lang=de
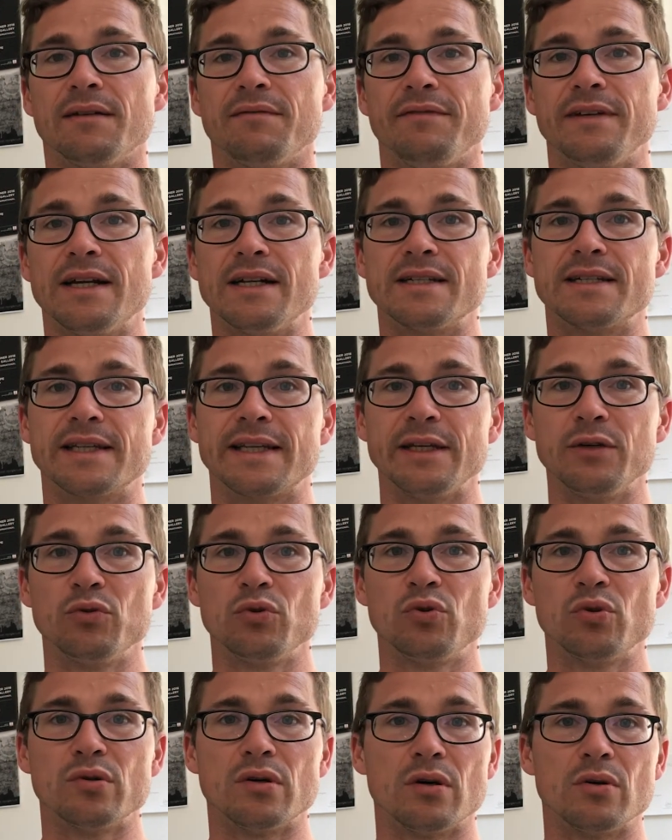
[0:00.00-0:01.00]
Wir als
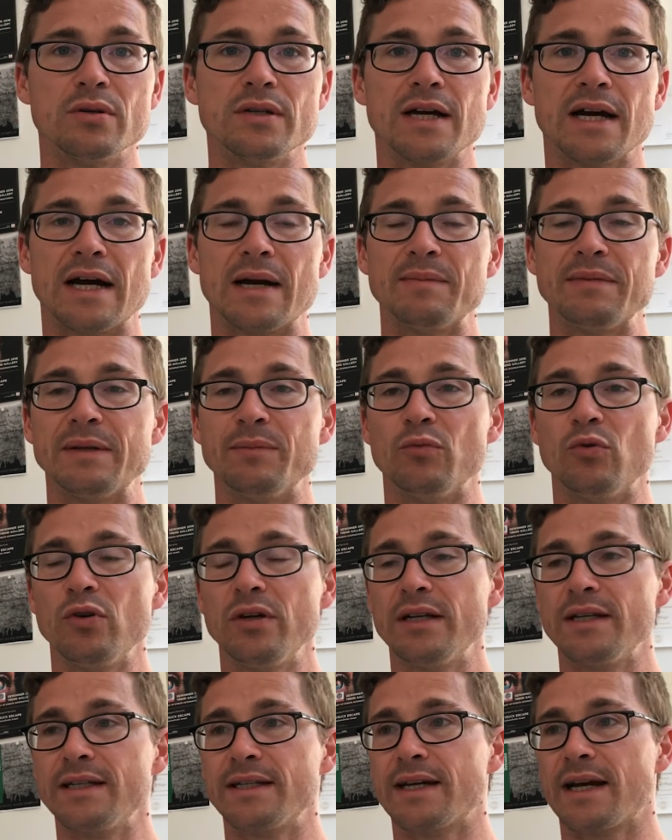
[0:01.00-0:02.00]
Geotour-Owner haben die
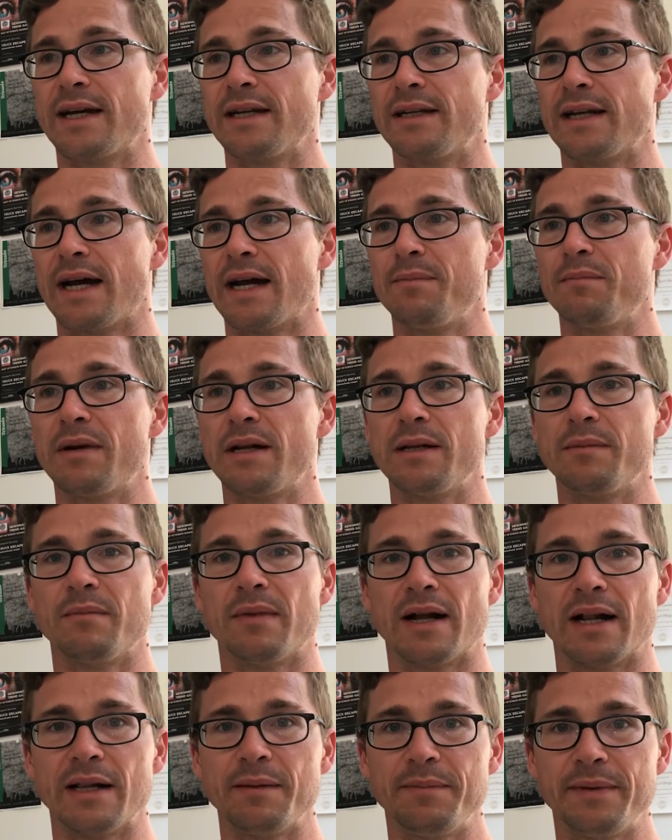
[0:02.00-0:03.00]
Möglichkeit, einmal
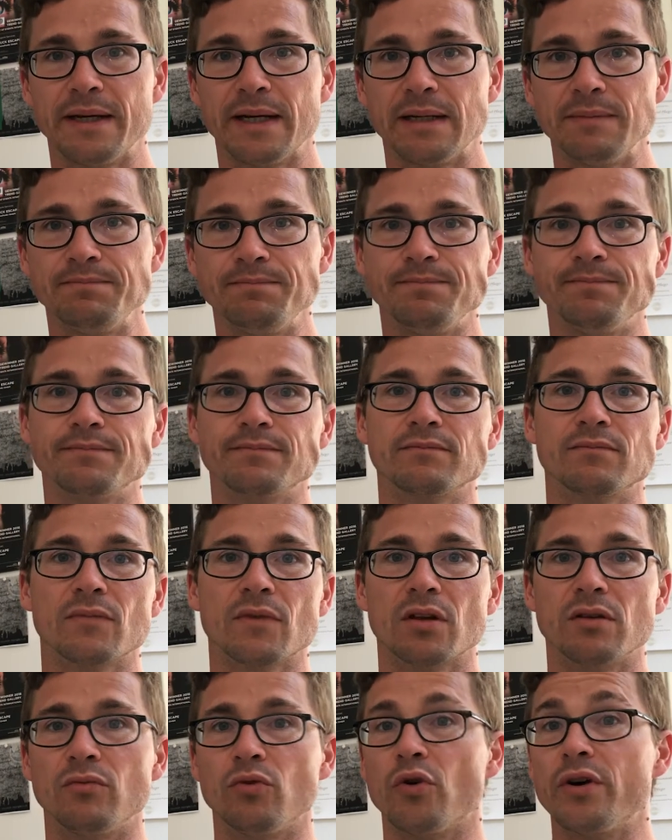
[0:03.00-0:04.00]
im Halbjahr
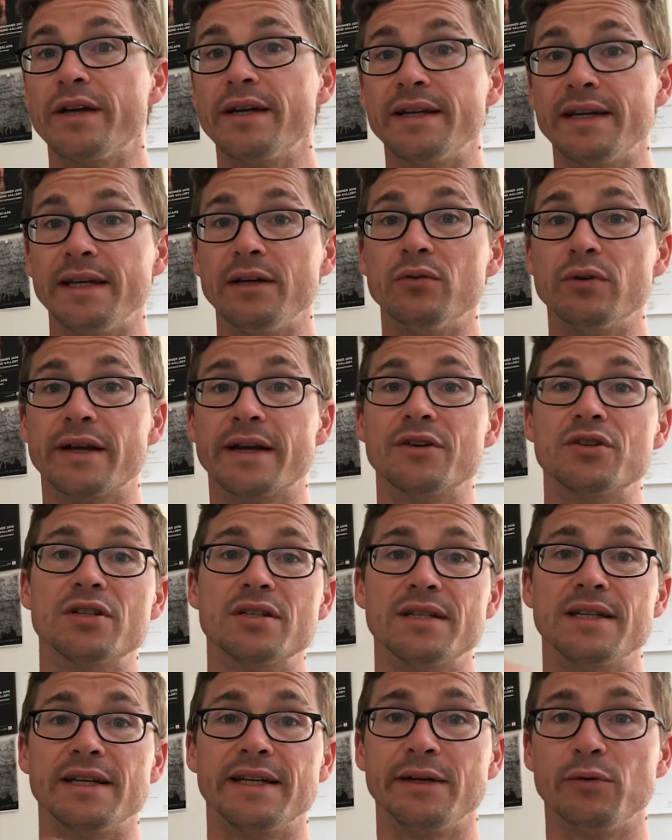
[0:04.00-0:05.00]
neue
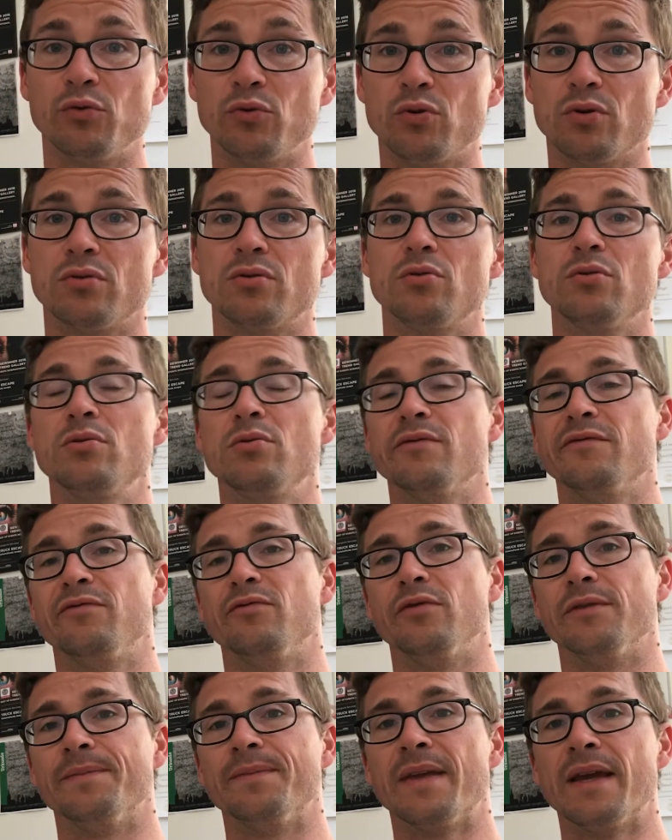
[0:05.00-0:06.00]
Geocaches der Geotour
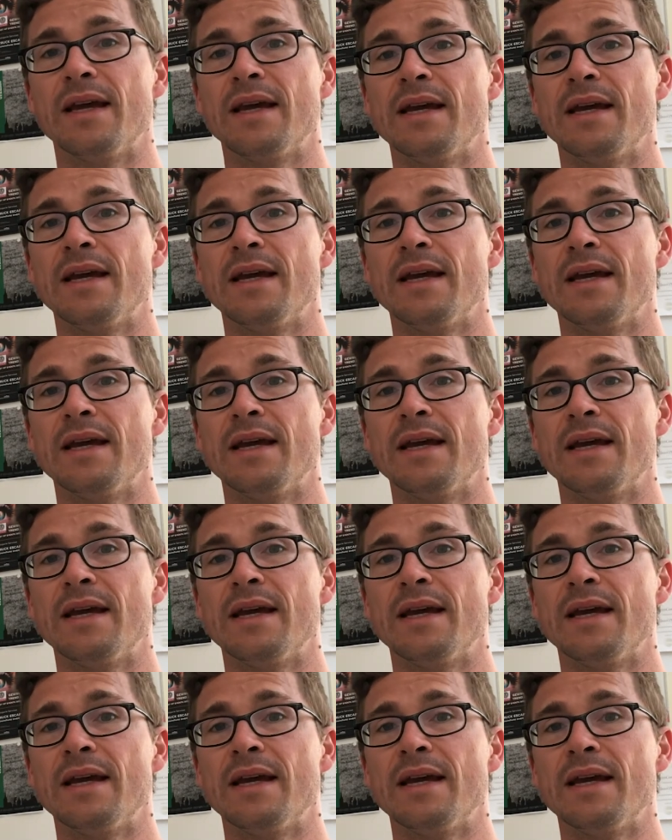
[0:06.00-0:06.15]
zuzufügen.